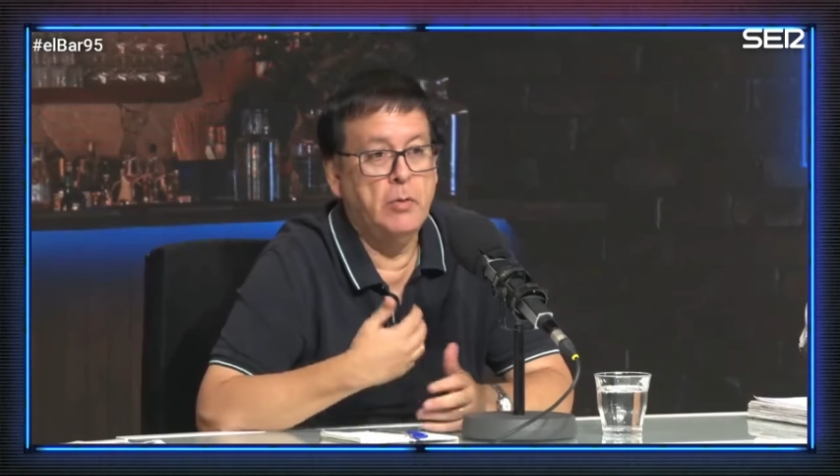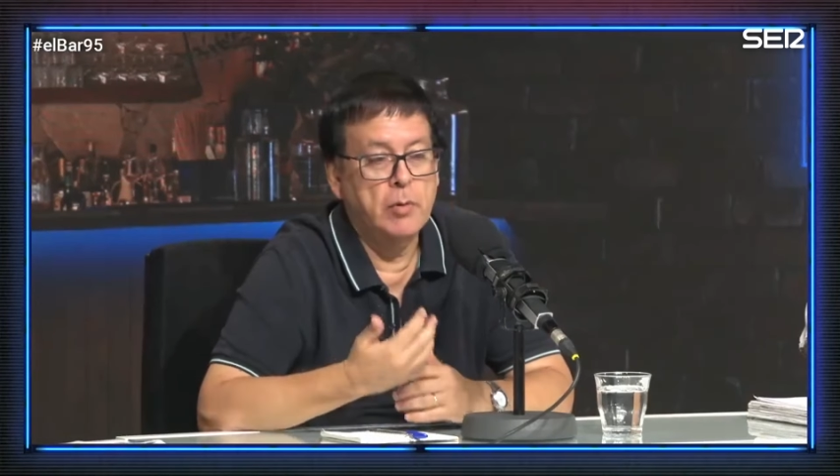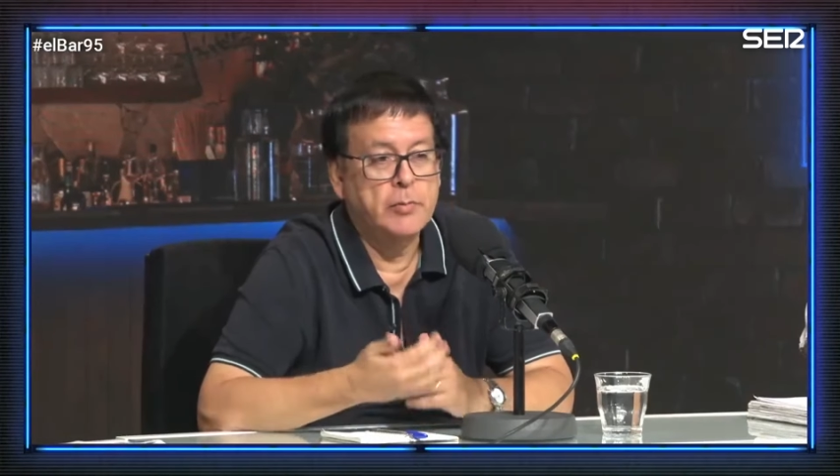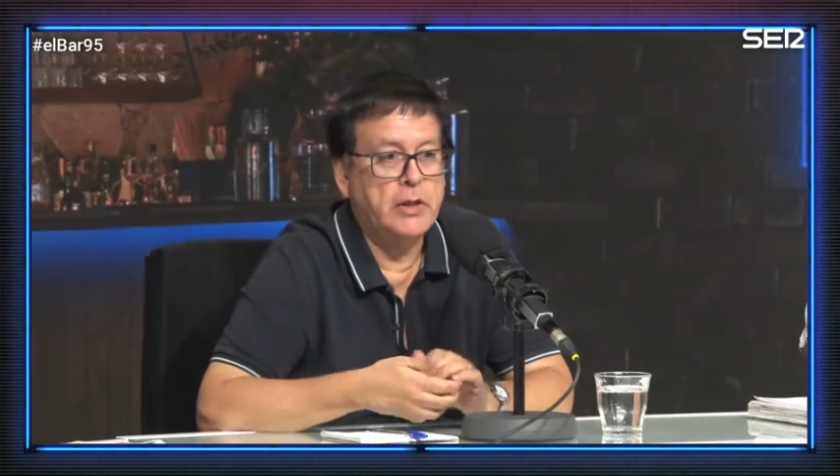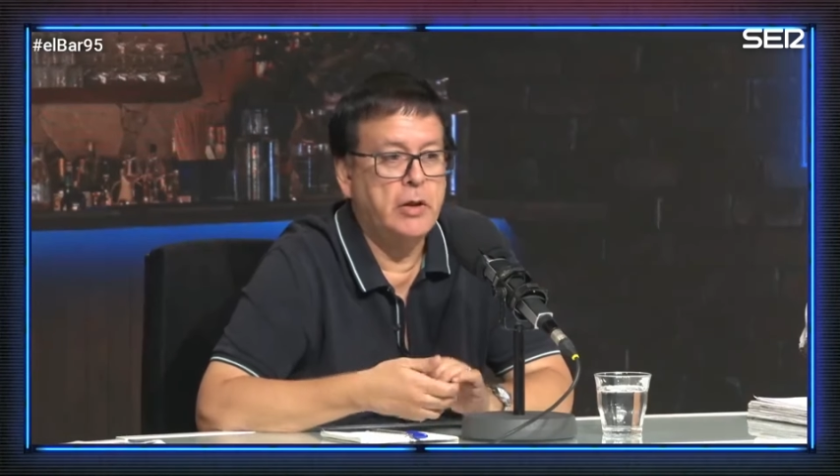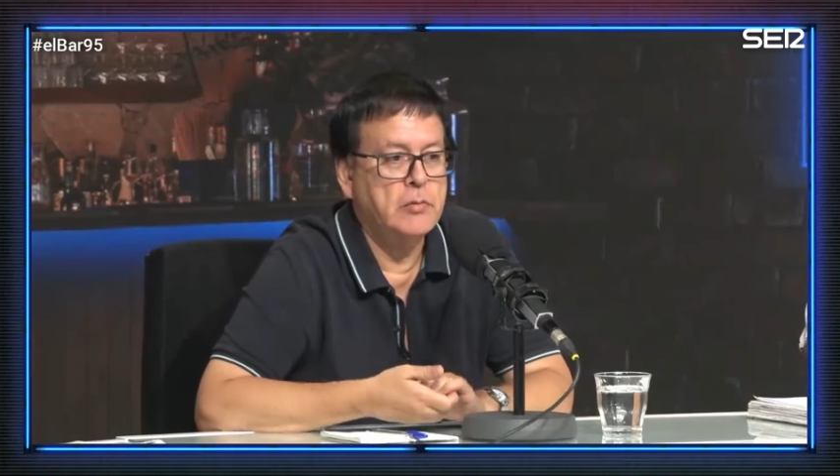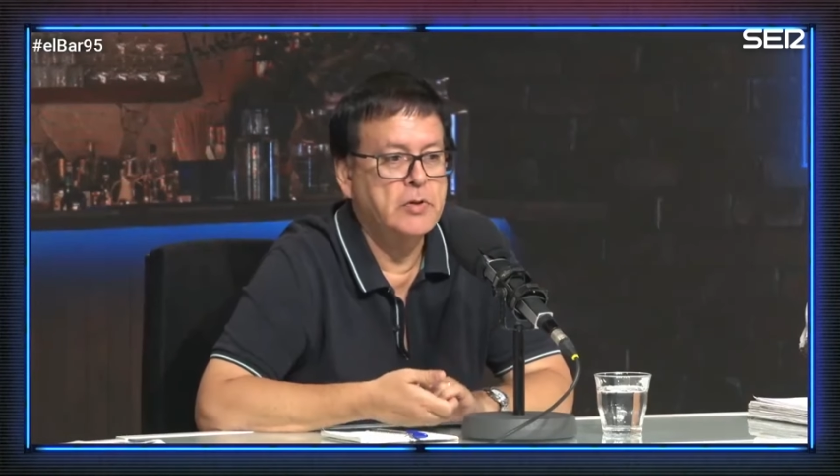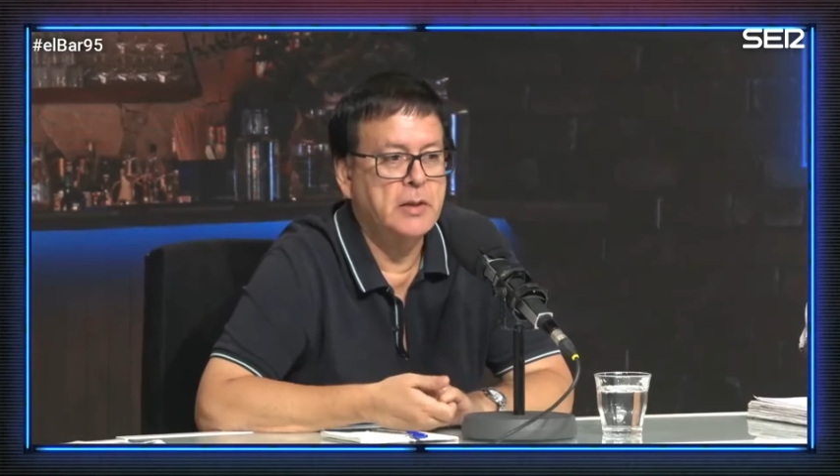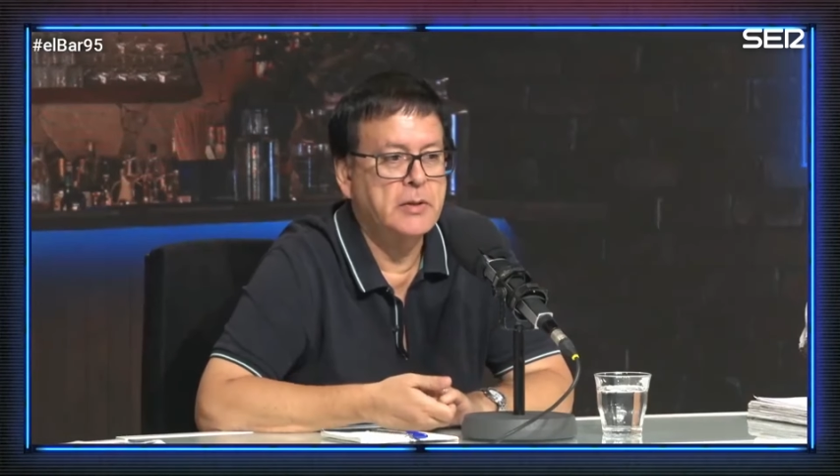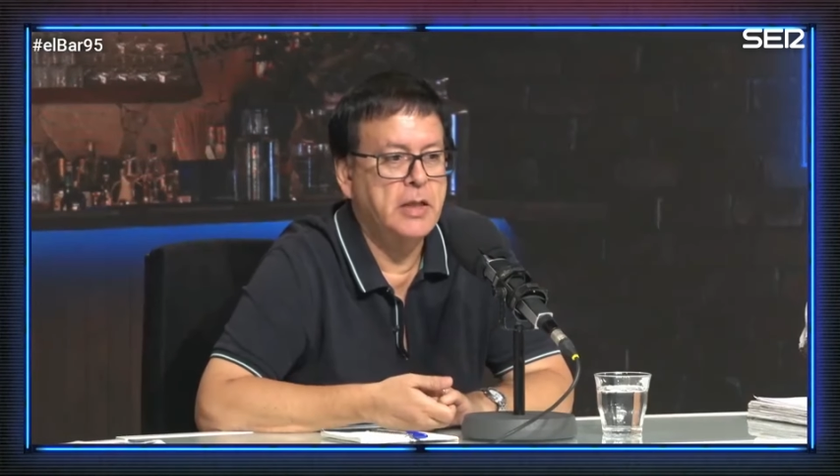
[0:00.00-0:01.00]
luego hemos tenido
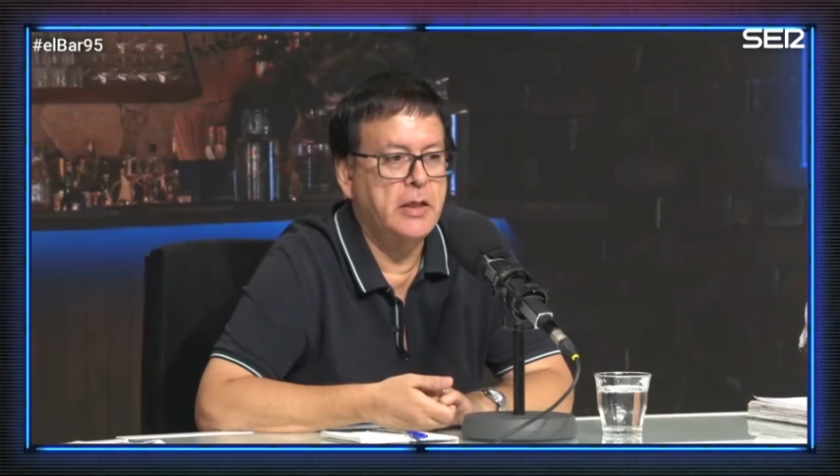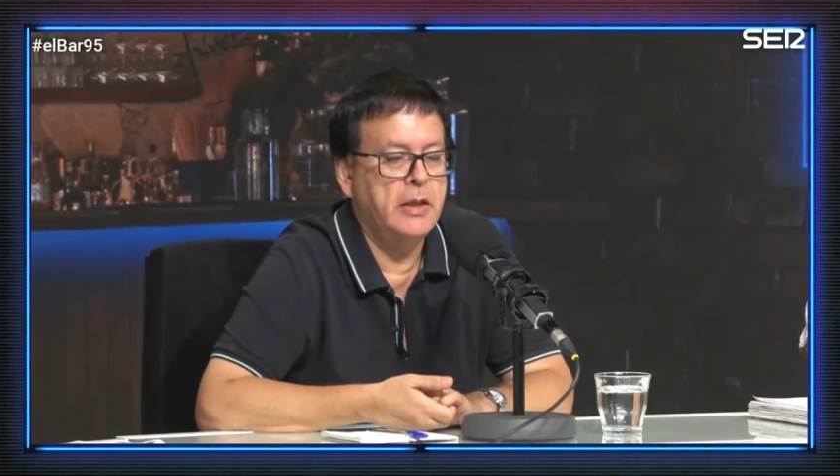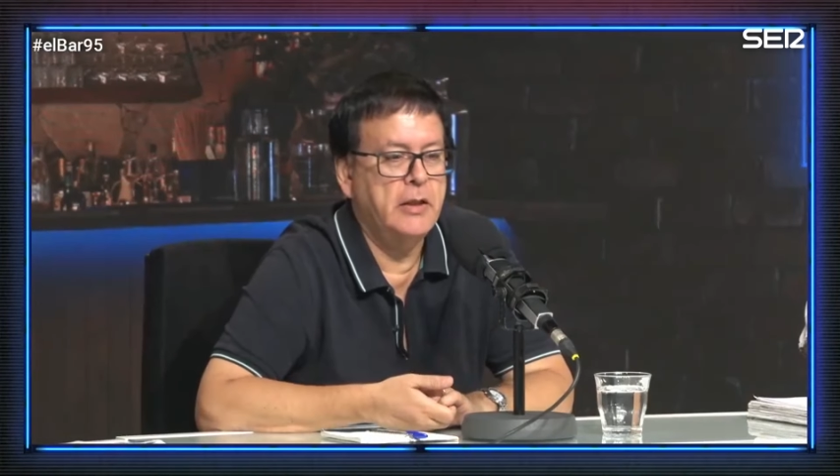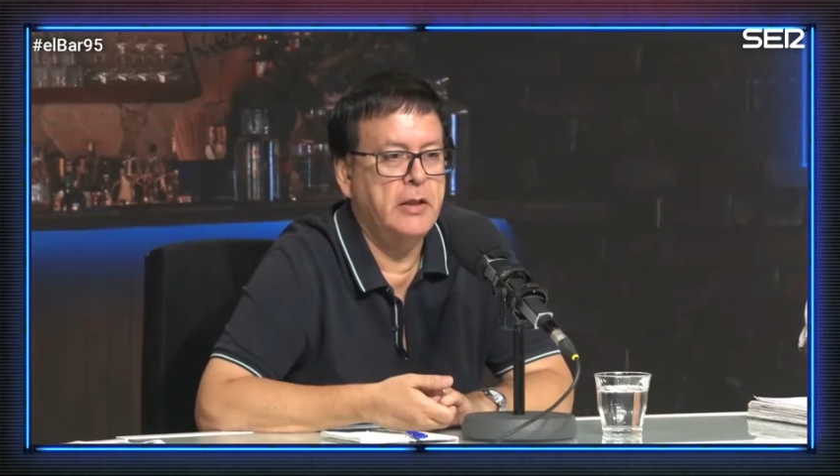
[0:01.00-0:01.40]
mucha serie